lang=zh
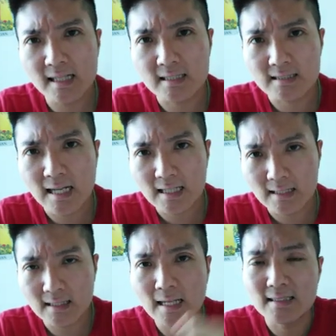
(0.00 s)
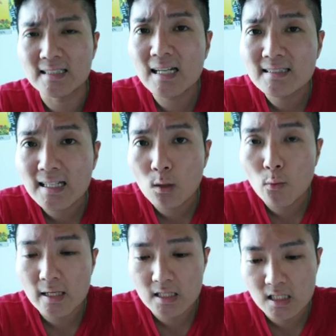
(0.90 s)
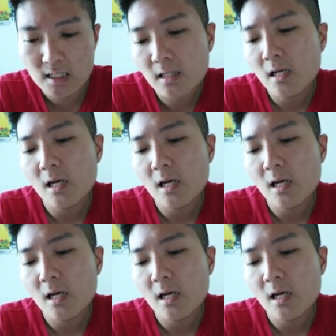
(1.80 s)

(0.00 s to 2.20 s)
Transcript: 很尴尬、很尴尬的位置。